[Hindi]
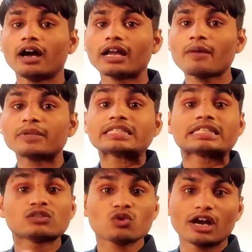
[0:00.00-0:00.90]
अगर आप इन
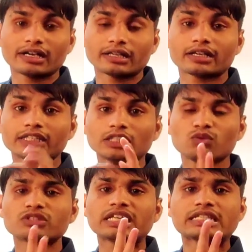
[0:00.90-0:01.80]
चीज़ों को ऑर्डर करते हैं तो
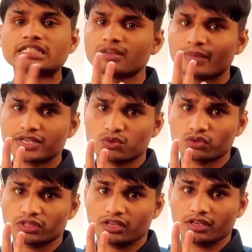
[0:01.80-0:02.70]
वो सारी चीज़ें बेस्ट
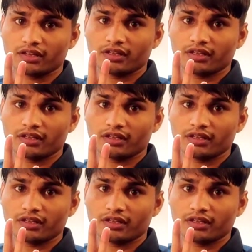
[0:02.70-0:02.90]
होती हैं